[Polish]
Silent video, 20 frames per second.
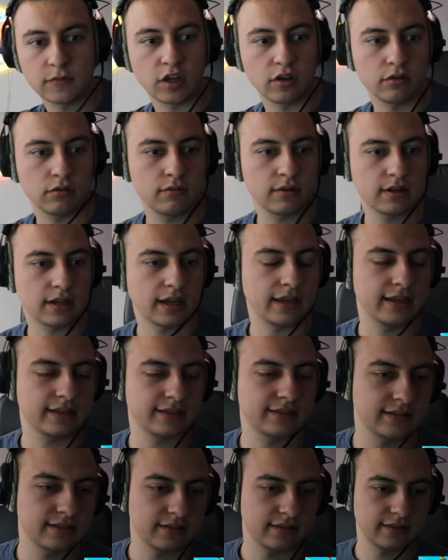O, Julka
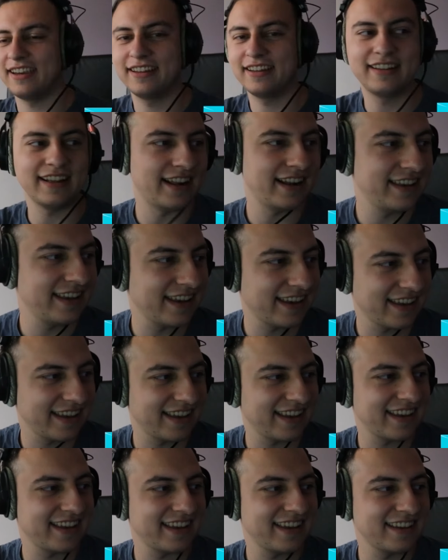jest. Idealnie
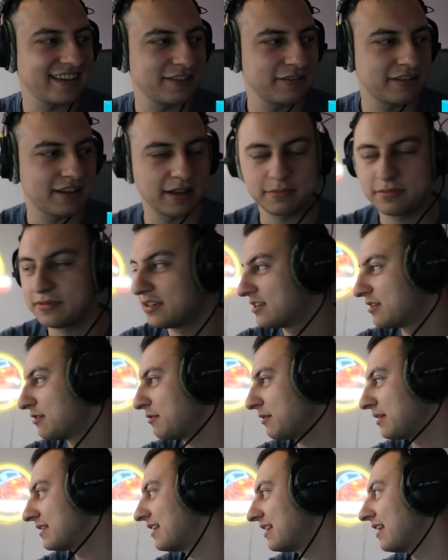Julka
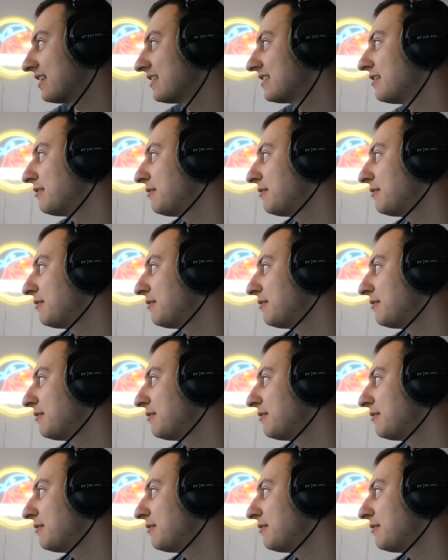przyszła, stary, z